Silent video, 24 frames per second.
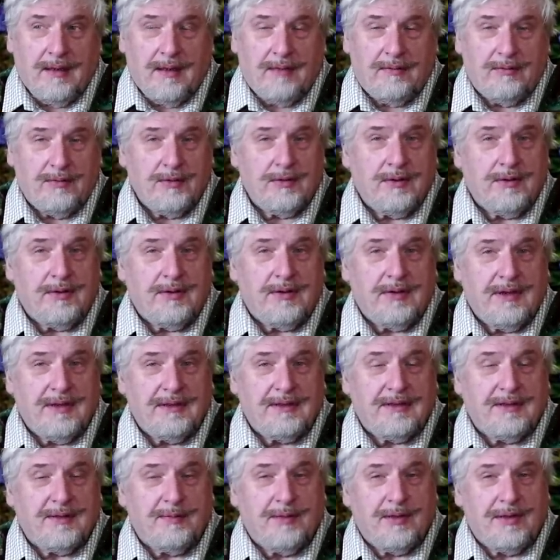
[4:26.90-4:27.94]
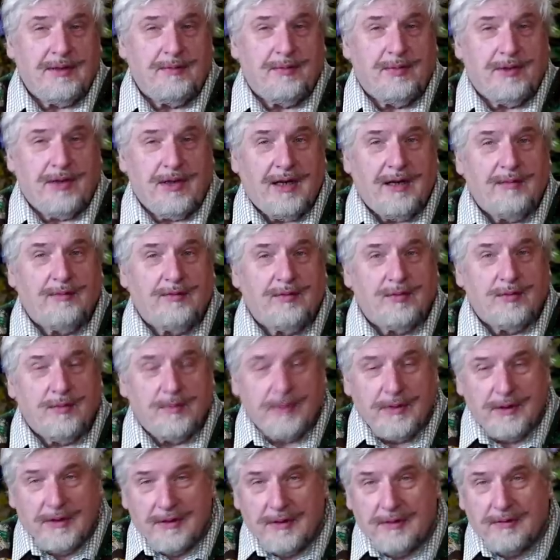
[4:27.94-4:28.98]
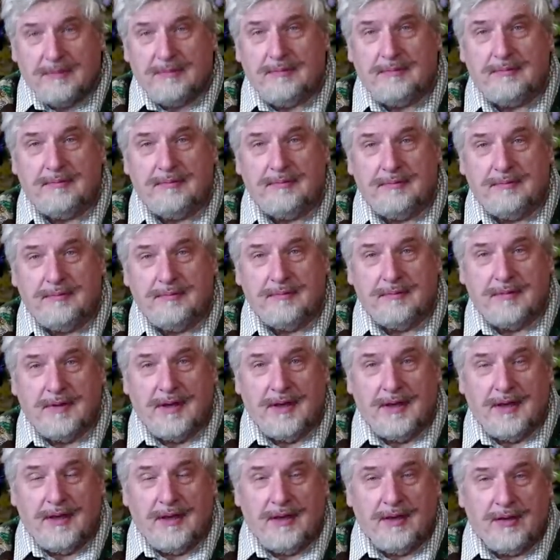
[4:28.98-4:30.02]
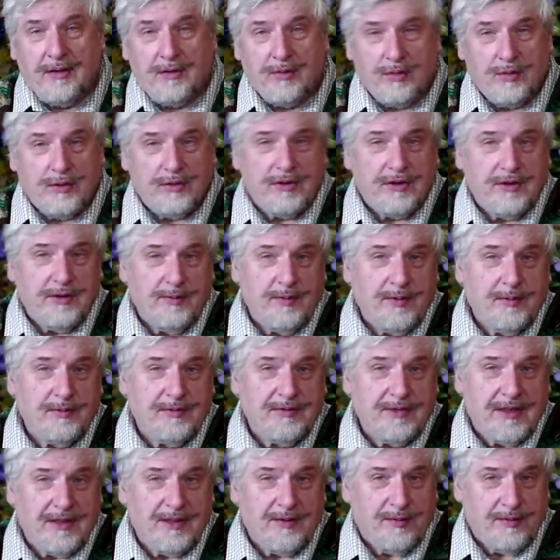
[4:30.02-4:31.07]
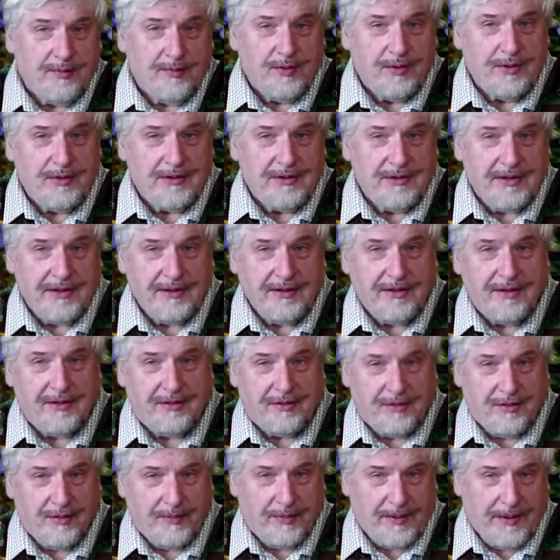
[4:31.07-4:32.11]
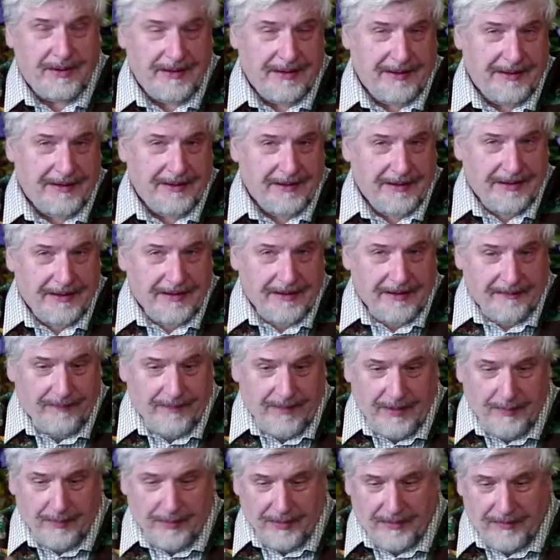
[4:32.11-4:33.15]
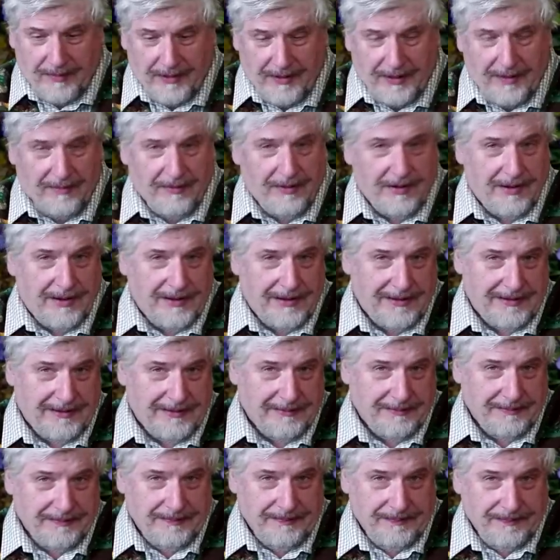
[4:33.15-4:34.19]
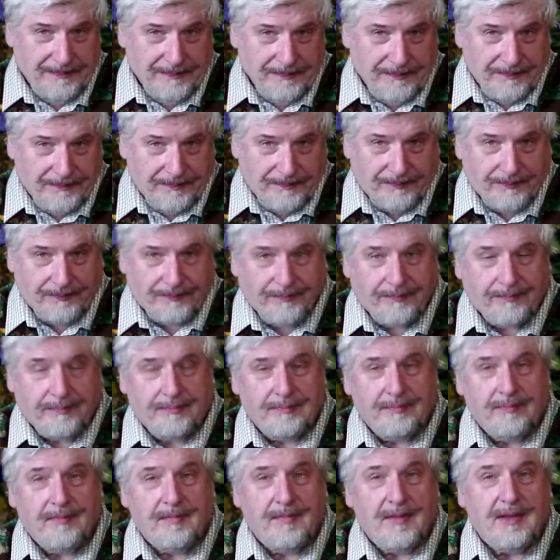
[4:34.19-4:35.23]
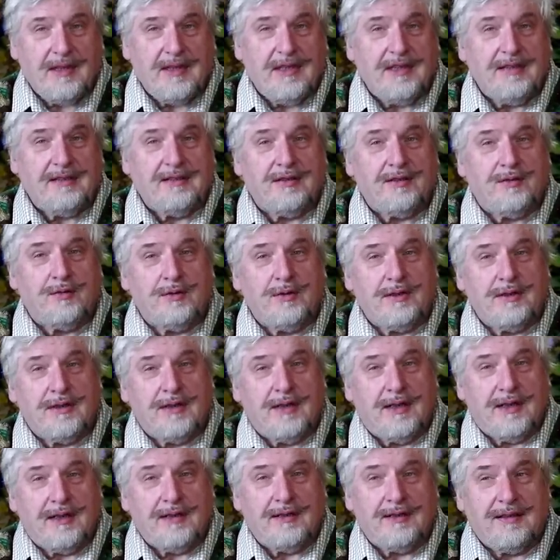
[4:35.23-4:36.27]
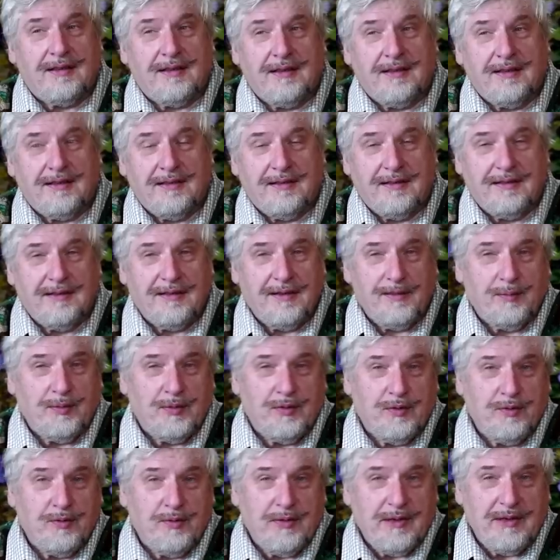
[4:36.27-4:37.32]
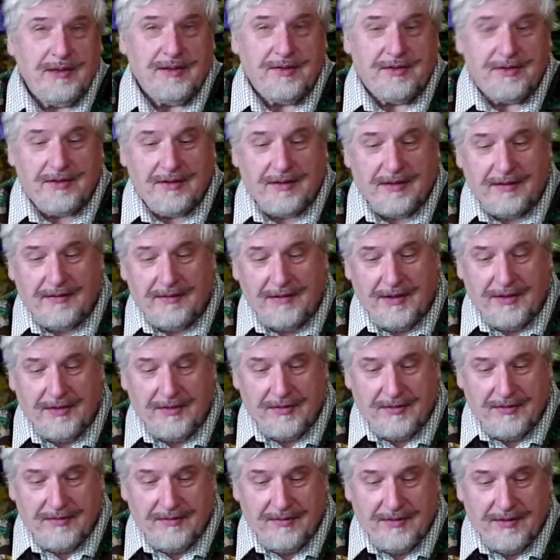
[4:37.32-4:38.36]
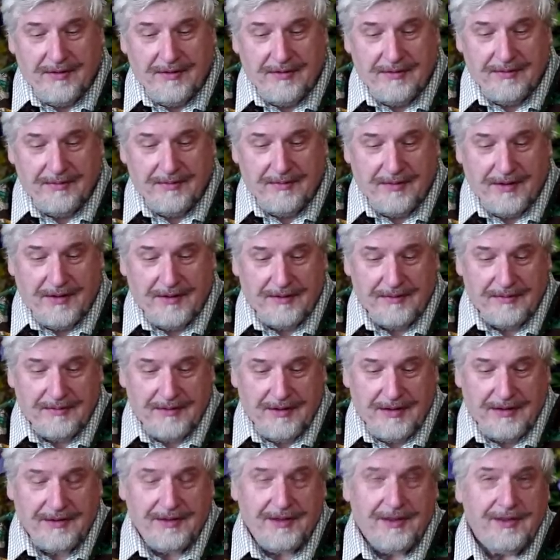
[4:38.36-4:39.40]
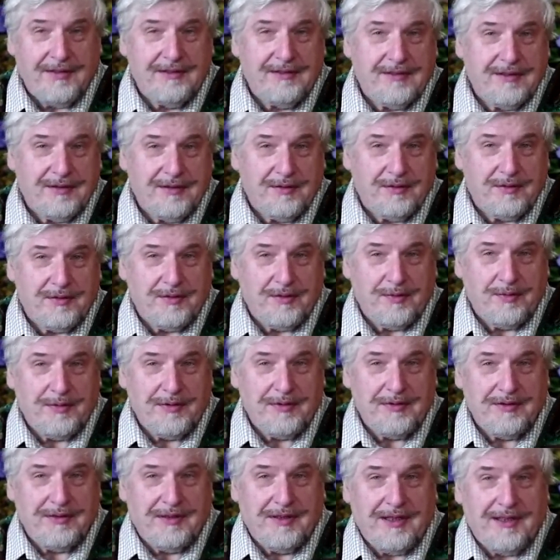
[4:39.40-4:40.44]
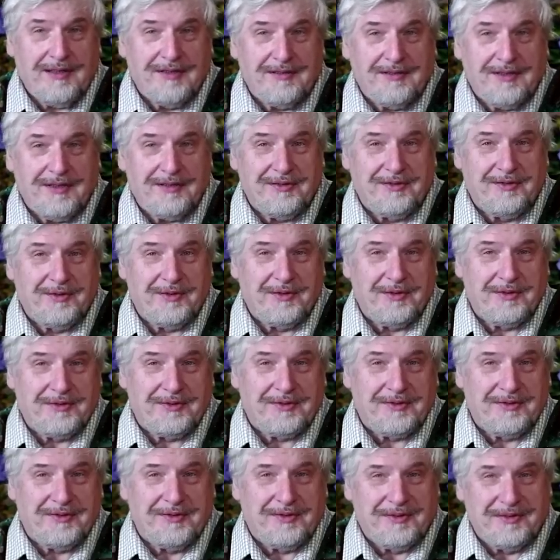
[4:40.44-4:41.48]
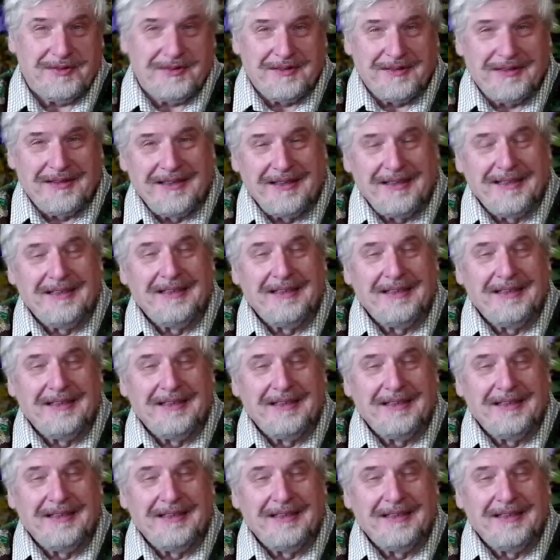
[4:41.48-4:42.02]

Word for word: А вот этих мы отбираем умных – кто же ими, за ними будет следить, чтобы они не проворовались, не захулиганили, не погубили человечество, ну как, надеяться? тот же Билл Гейтс и Джордж Сорос.